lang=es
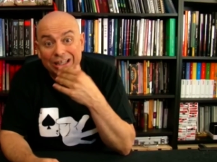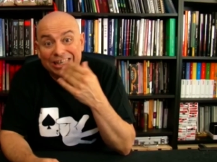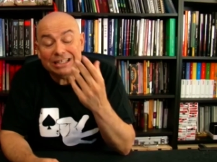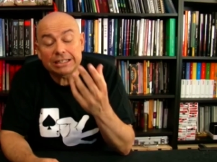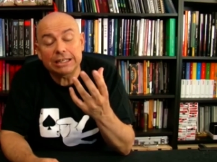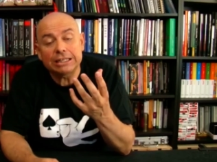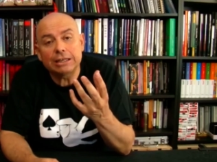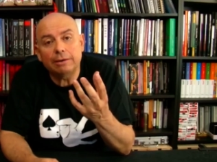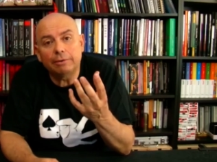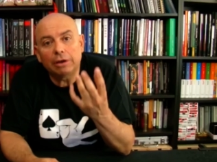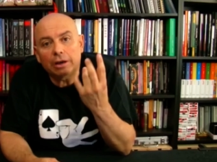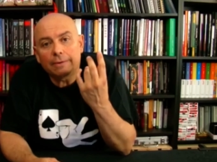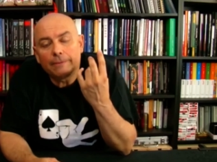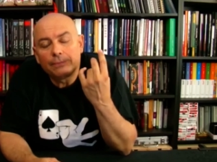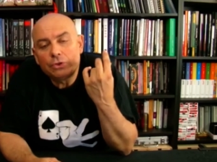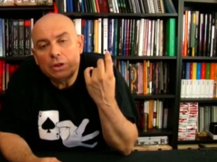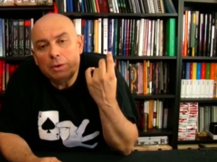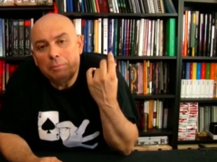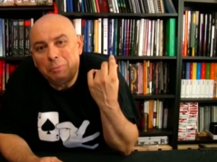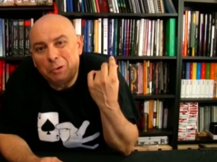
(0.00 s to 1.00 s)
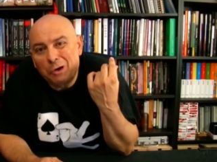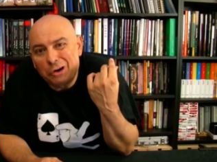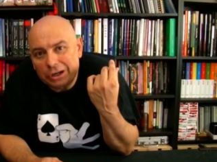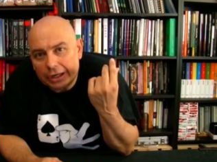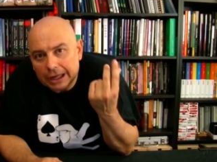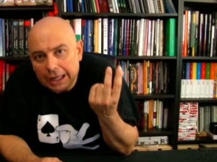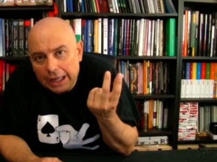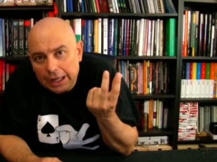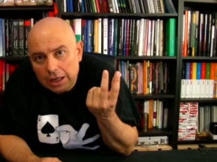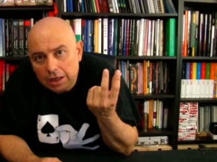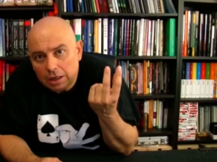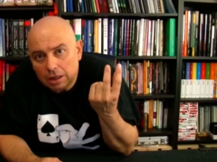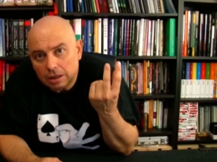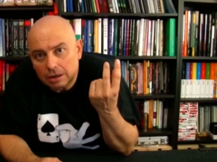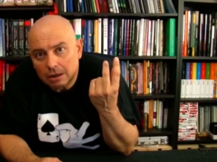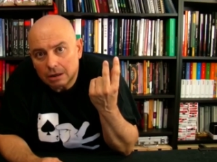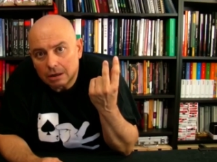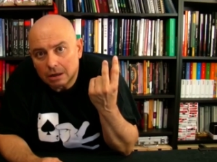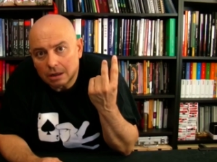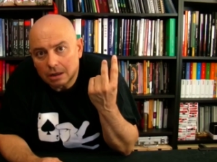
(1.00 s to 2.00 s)
tienes que saber por qué
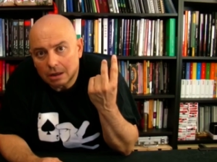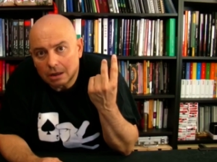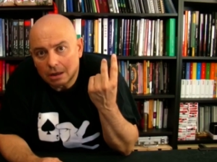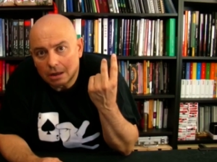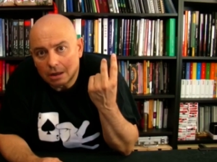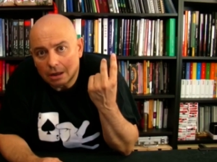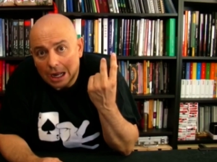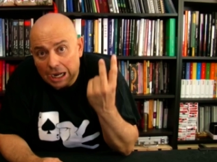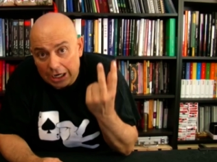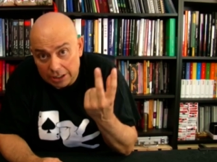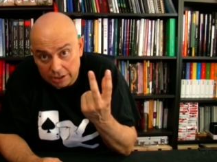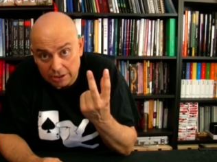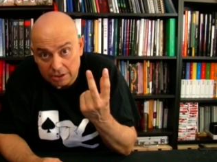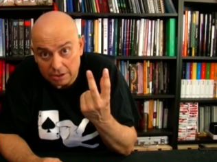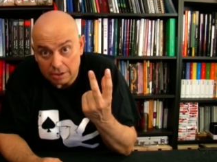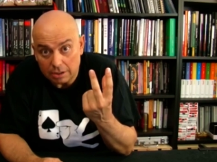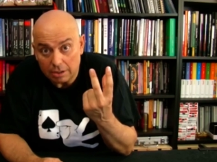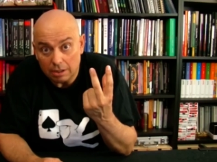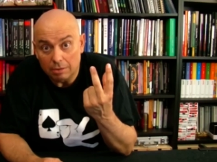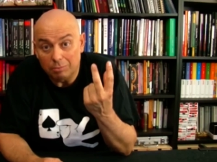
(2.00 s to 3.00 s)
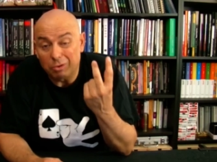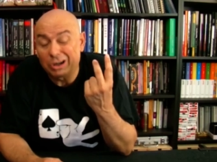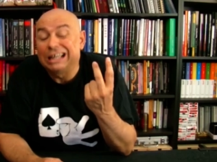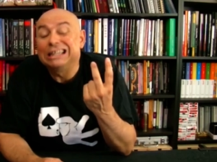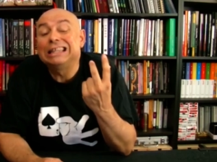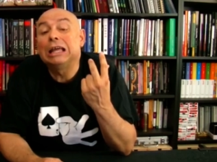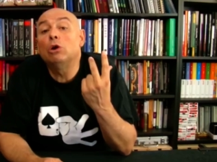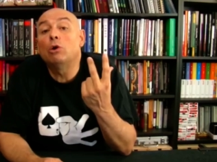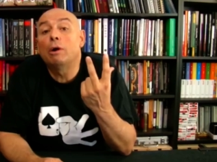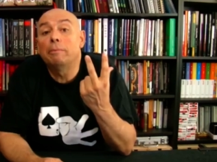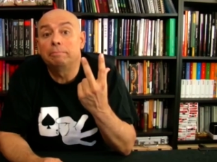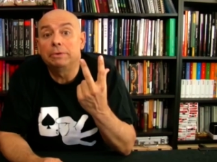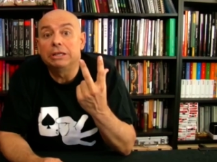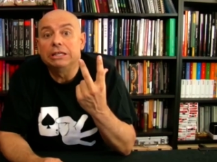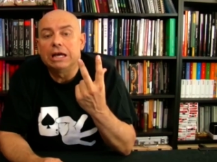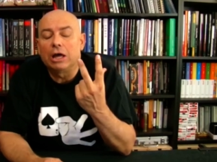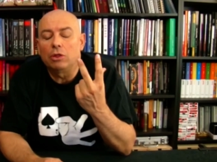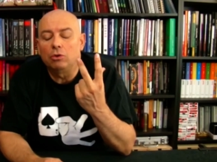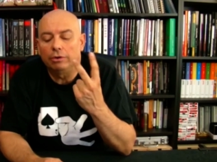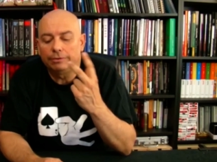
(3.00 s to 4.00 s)
has, por qué te lo han
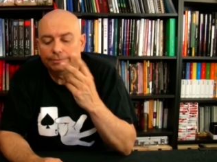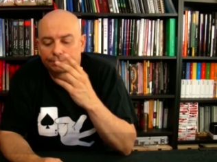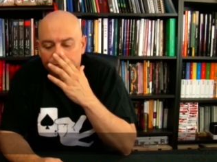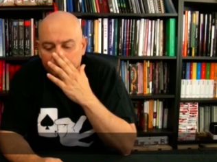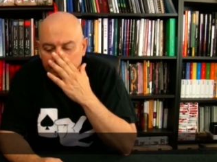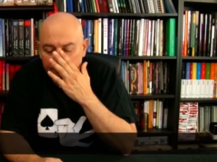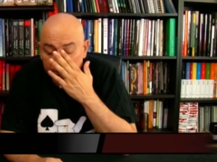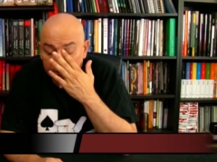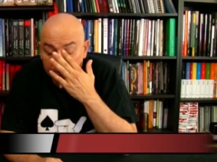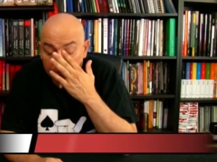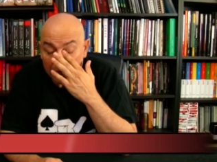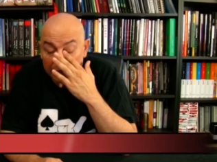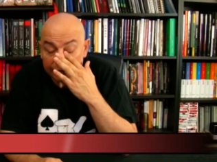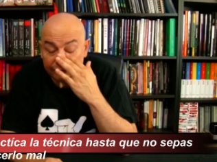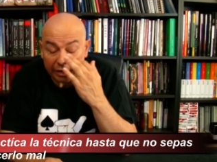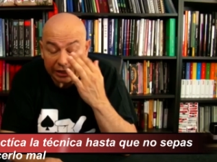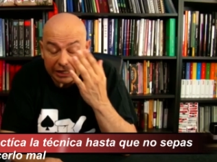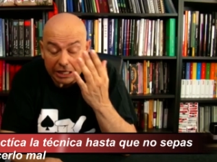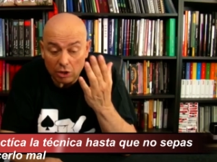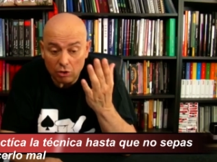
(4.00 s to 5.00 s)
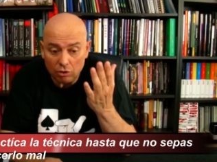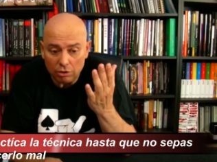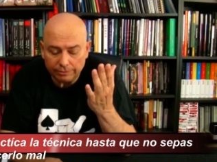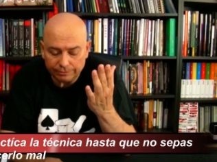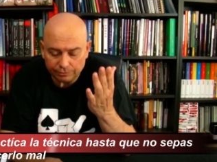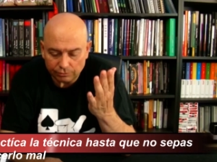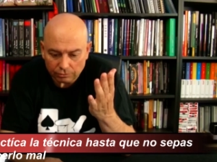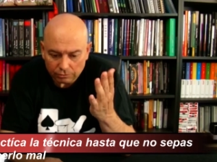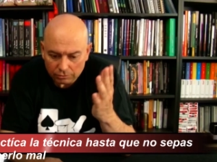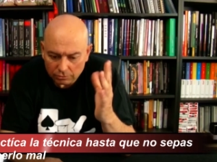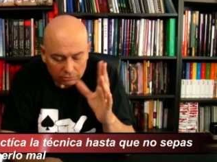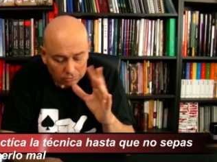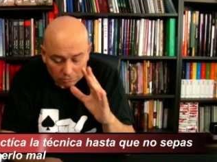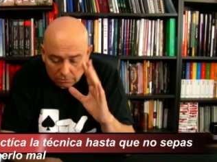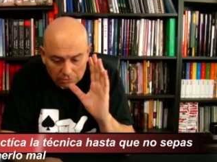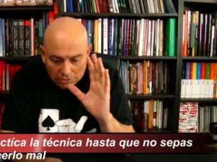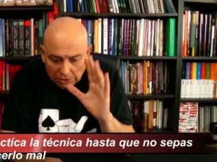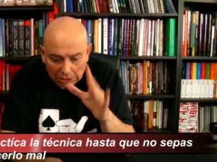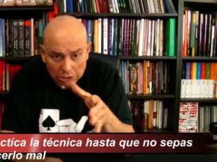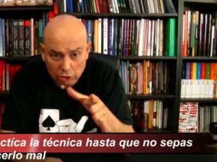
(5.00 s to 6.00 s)
pillado. Has fallado,
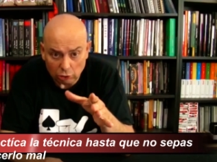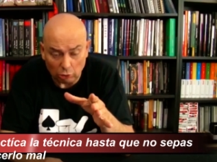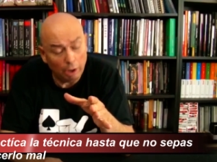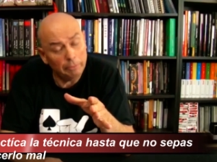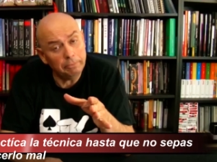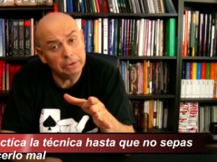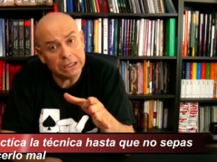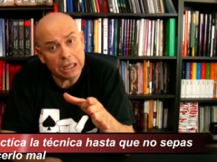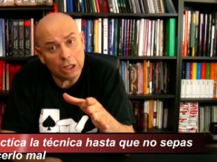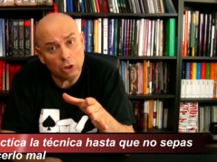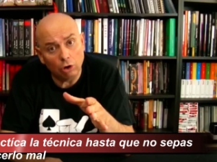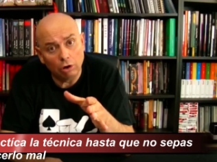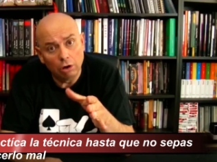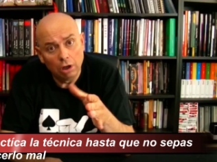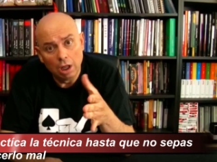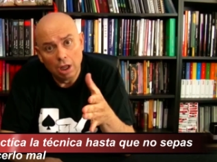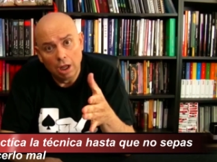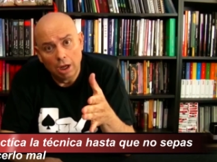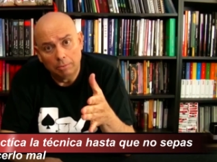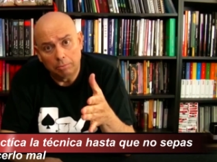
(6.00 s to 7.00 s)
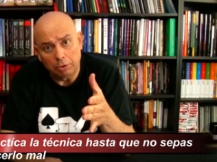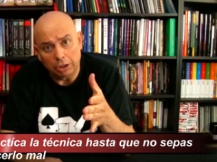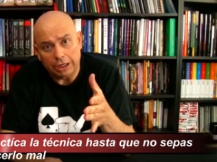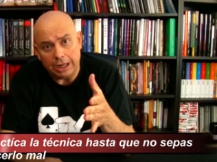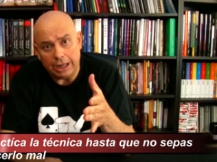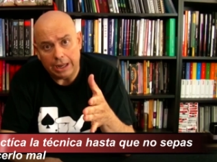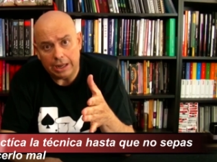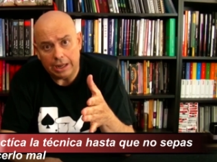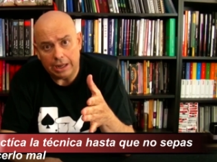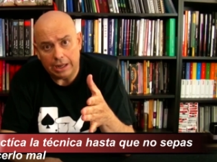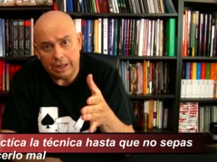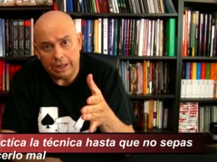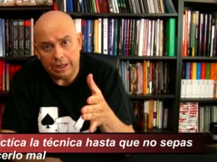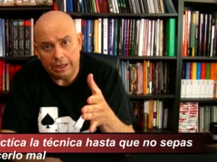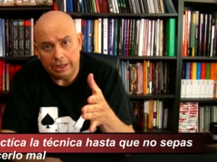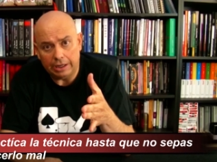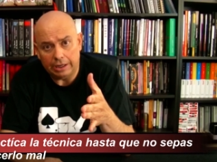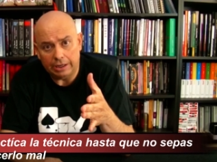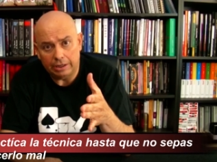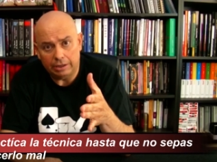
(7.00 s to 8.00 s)
te lo han pillado
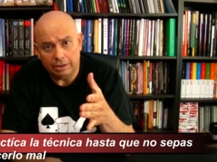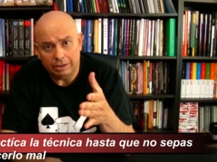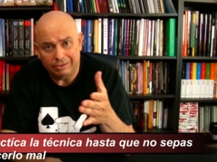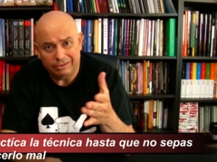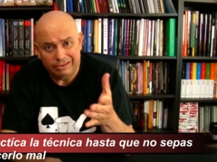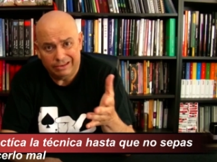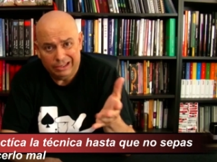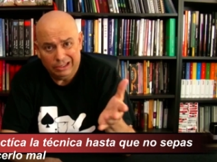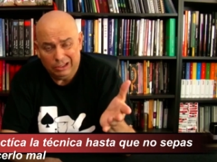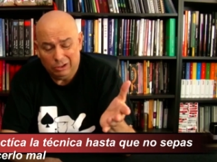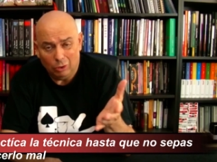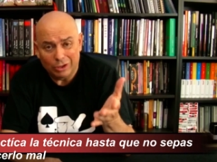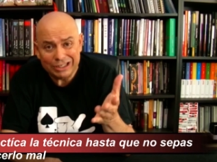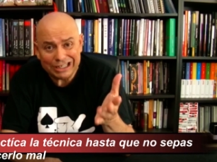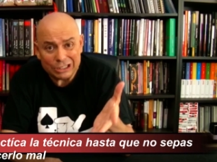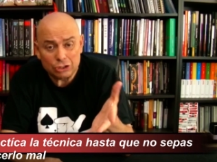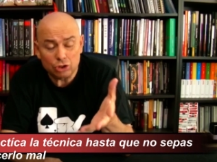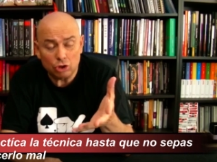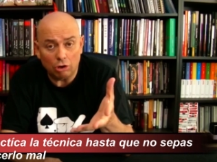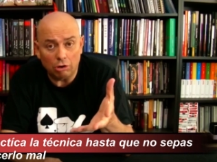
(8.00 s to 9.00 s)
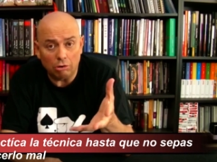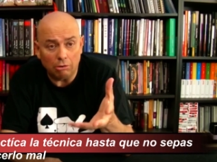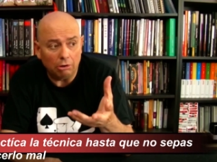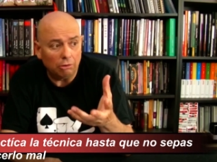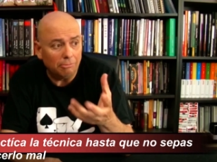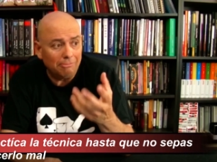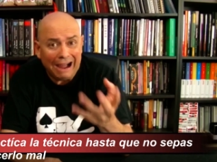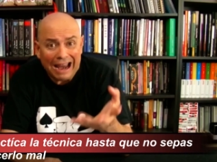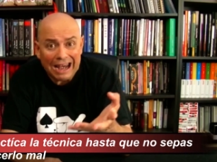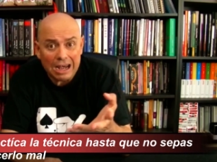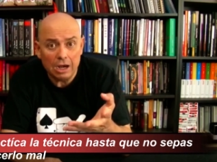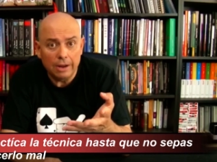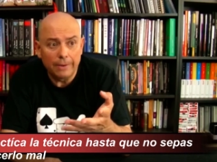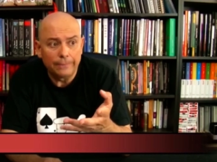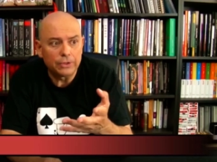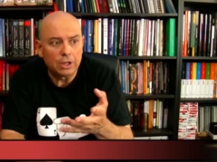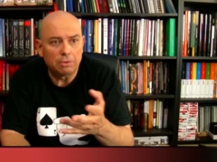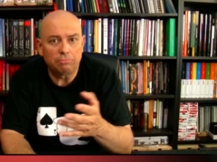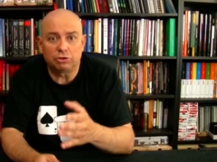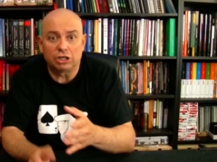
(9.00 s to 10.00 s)
porque lo has hecho mal,
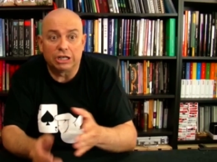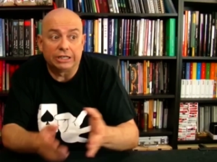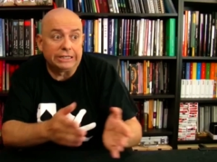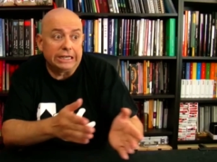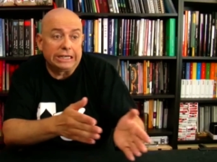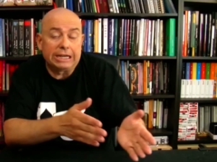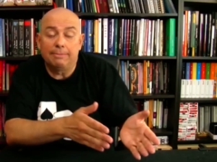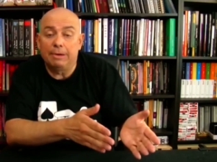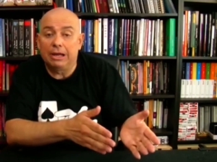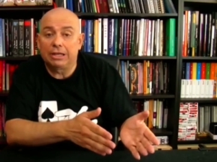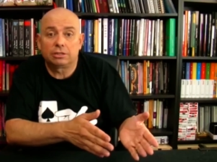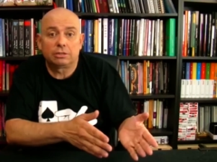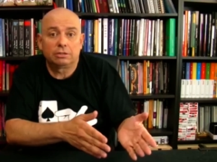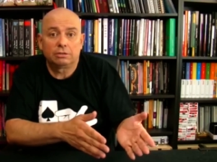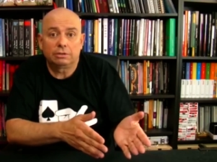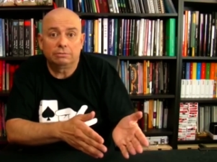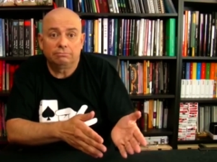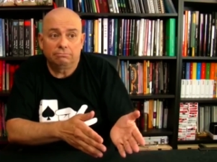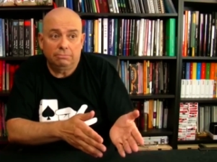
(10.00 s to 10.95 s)
pues ensaya más.